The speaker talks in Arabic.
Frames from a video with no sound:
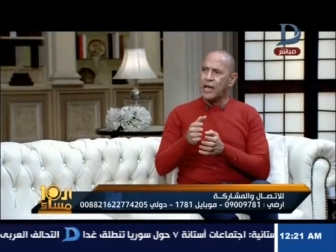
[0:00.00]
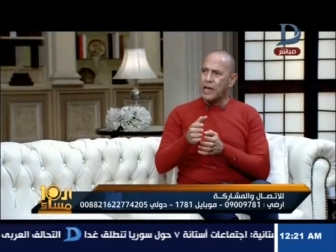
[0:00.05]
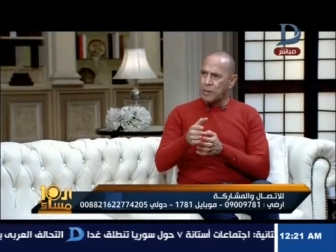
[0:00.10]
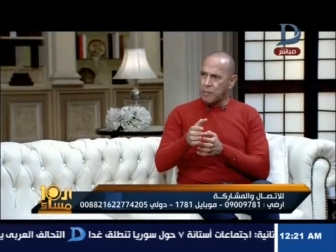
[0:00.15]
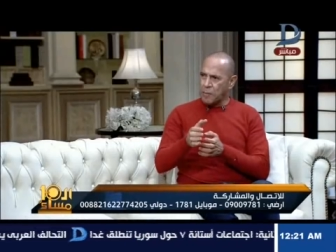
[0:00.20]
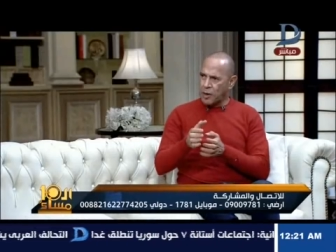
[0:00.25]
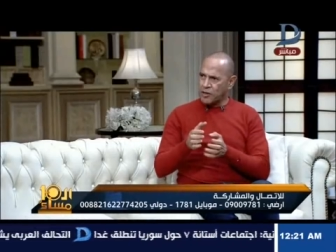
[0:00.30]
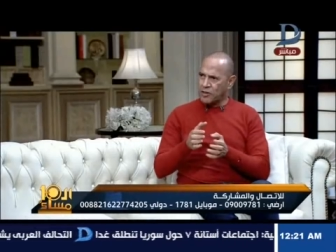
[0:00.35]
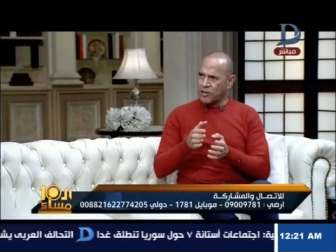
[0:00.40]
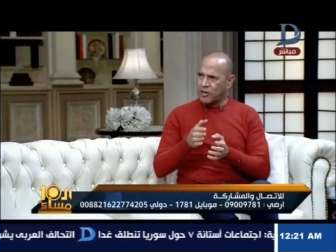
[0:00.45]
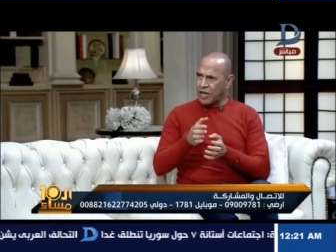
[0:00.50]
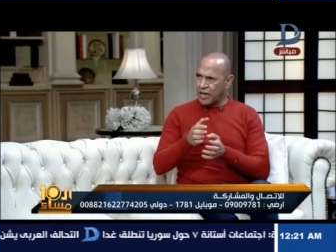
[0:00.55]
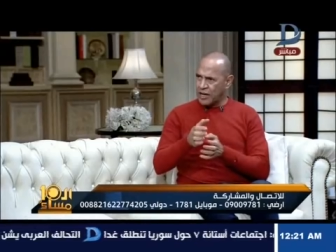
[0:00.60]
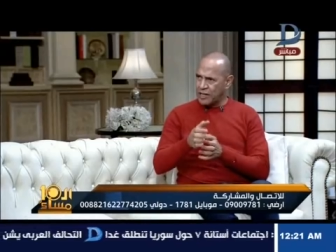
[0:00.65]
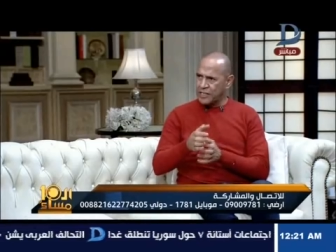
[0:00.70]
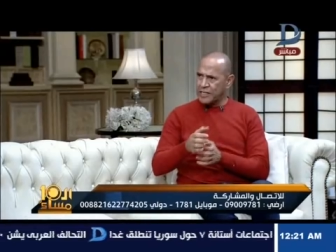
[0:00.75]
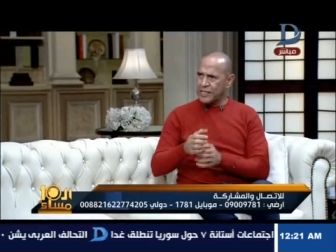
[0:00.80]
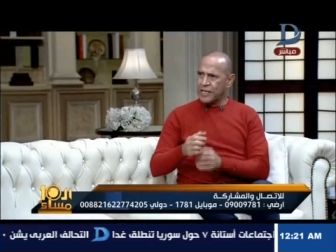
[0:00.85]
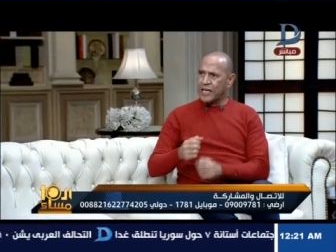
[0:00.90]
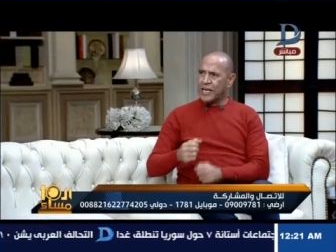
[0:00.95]
للمنطقه
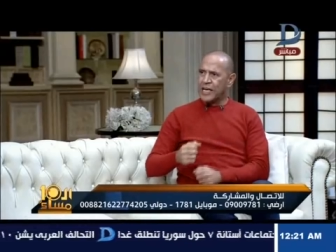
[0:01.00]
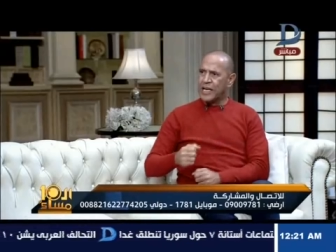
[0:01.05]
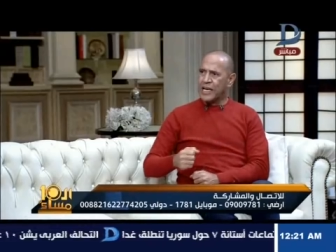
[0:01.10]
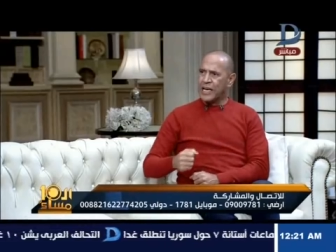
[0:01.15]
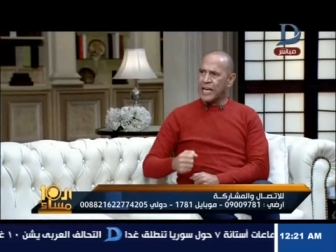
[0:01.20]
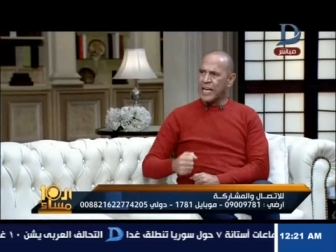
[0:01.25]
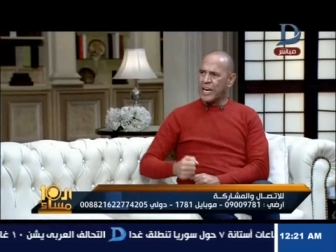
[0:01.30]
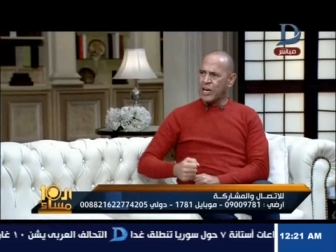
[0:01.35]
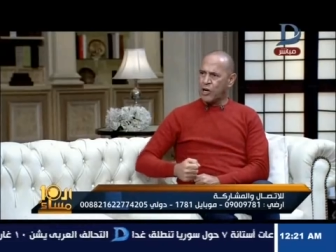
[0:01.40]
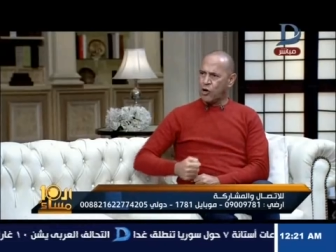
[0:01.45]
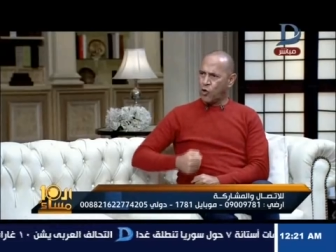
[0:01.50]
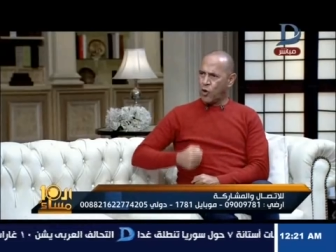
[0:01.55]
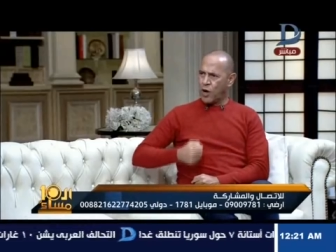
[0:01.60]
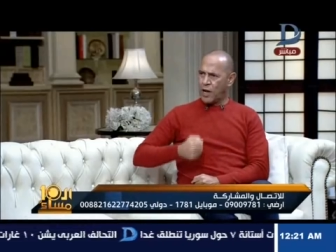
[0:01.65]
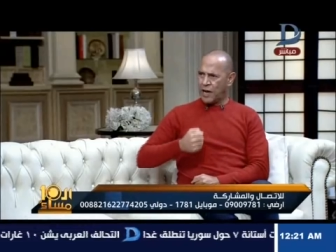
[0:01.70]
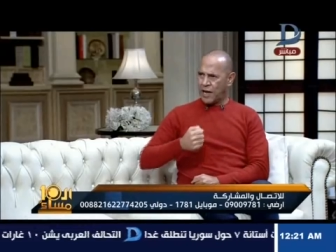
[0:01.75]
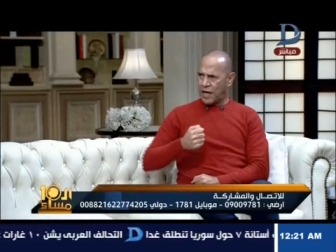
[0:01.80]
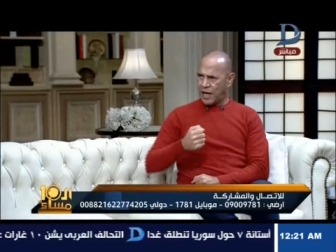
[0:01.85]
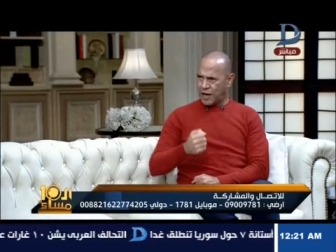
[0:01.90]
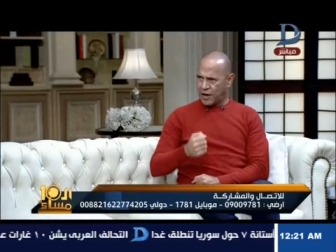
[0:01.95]
دي اللي هي اللغه
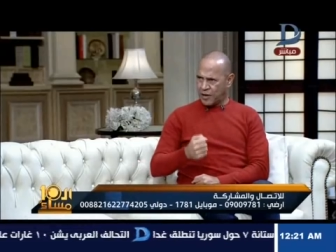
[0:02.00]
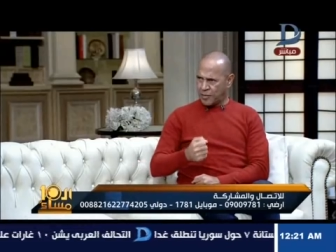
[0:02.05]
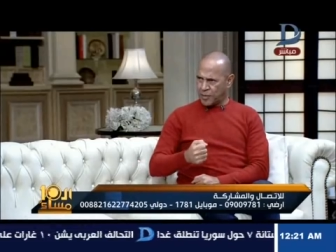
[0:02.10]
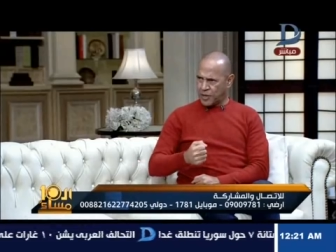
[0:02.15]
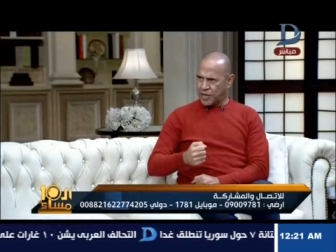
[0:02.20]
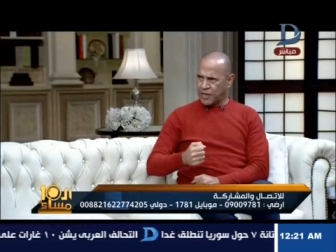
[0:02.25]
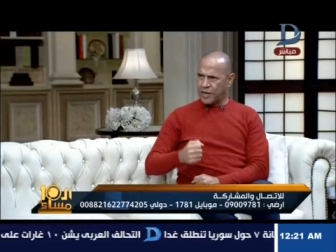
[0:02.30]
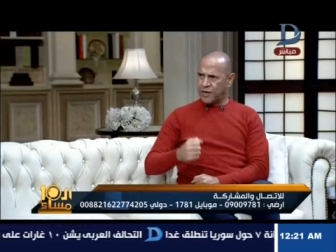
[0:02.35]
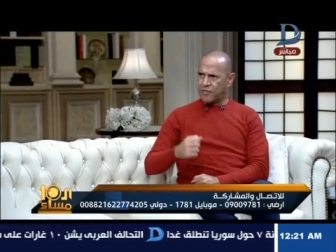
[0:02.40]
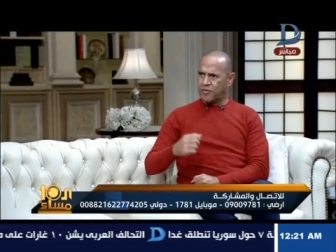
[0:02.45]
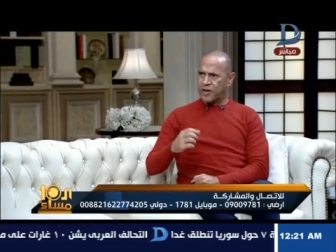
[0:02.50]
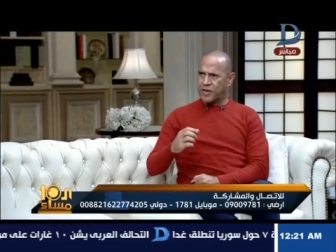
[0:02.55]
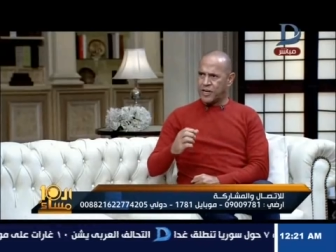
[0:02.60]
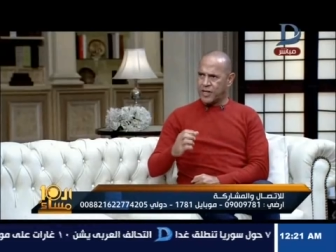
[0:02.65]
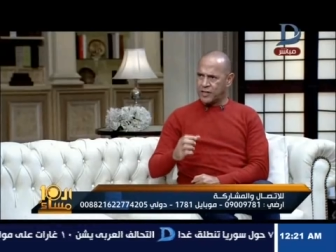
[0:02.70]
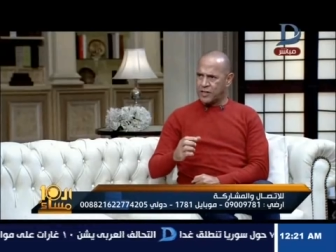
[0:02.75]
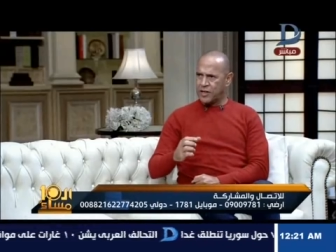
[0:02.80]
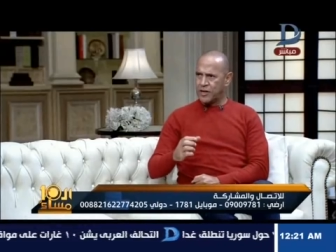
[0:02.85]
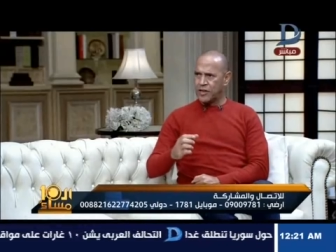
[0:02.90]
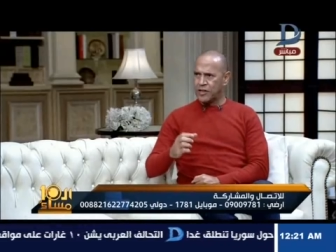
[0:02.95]
العربيه
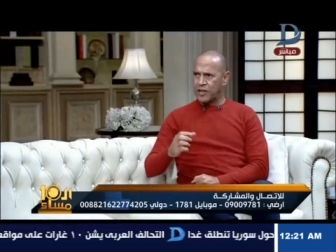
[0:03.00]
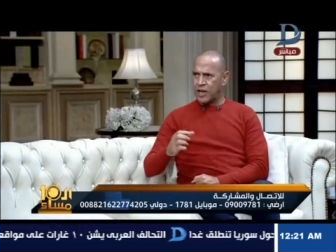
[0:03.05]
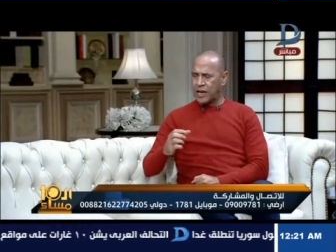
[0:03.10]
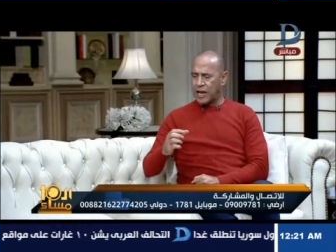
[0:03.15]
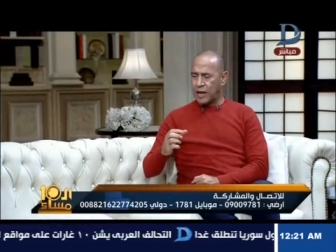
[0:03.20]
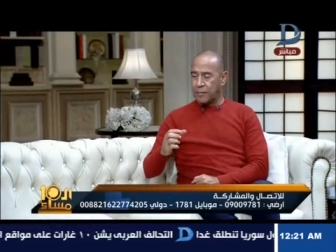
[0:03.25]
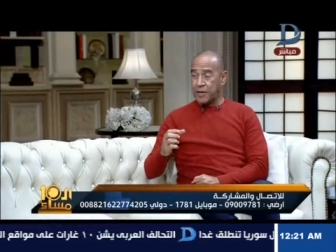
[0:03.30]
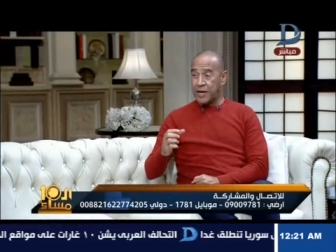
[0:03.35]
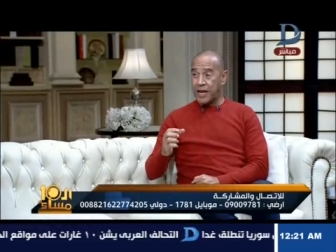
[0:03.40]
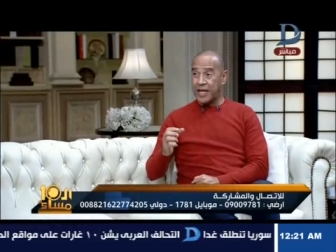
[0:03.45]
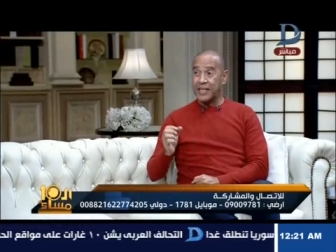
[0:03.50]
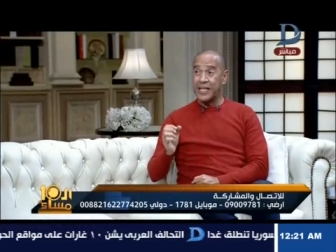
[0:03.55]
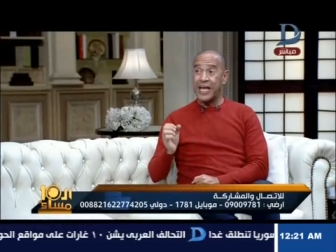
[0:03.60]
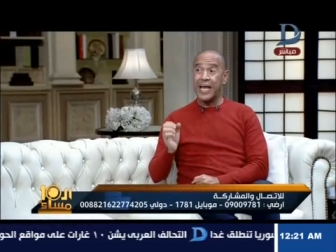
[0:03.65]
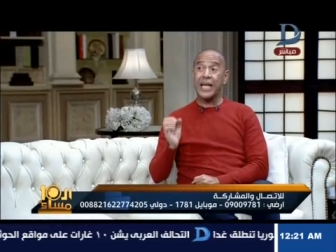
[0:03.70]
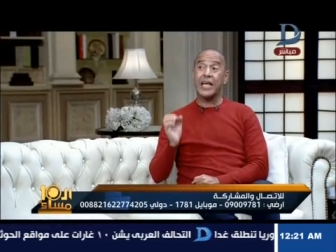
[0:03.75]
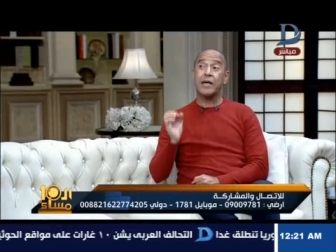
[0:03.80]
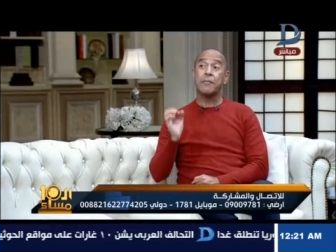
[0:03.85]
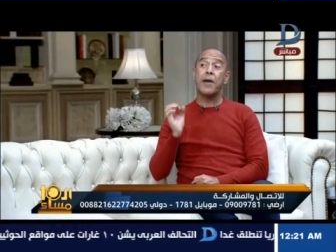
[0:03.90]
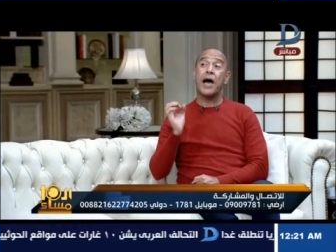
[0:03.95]
فنقدر نطلع منها
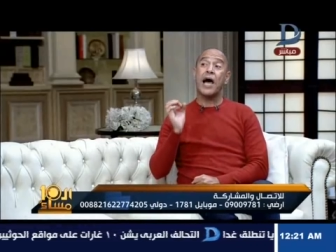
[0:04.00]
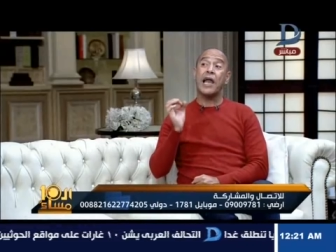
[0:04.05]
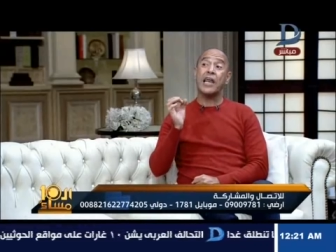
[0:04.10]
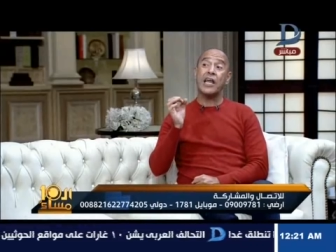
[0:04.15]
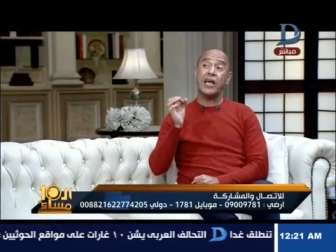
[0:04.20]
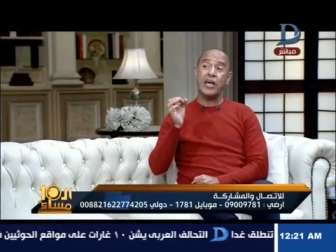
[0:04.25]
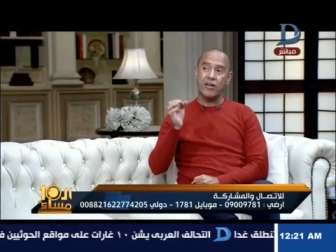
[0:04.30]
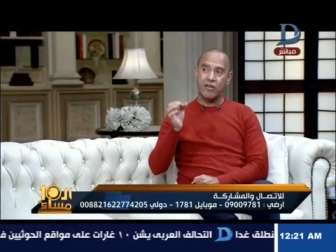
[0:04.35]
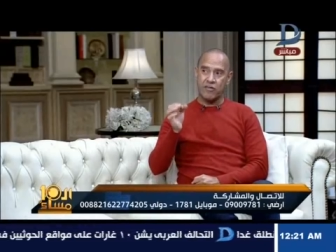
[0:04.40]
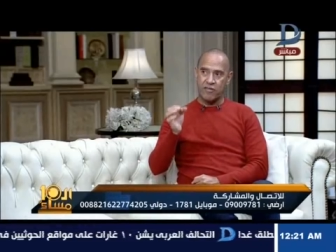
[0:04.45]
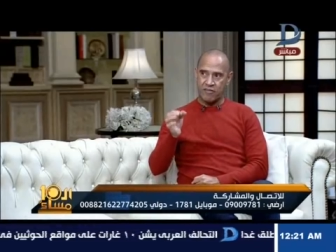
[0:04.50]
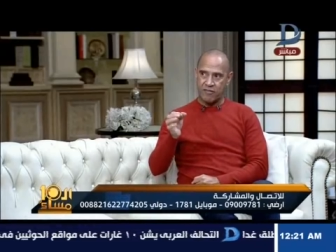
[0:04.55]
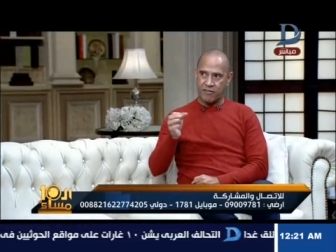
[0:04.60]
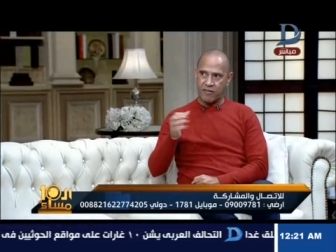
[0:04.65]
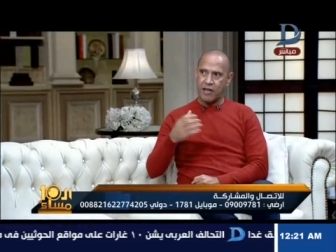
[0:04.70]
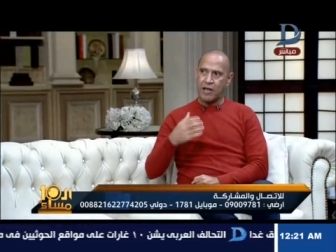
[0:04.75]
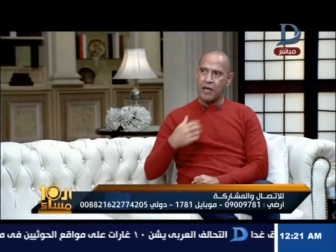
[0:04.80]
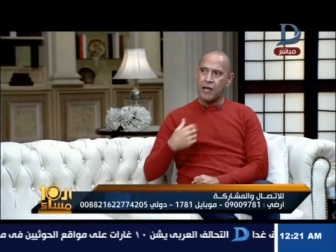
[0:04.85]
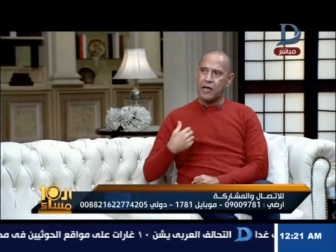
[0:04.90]
ضحك مع الحرص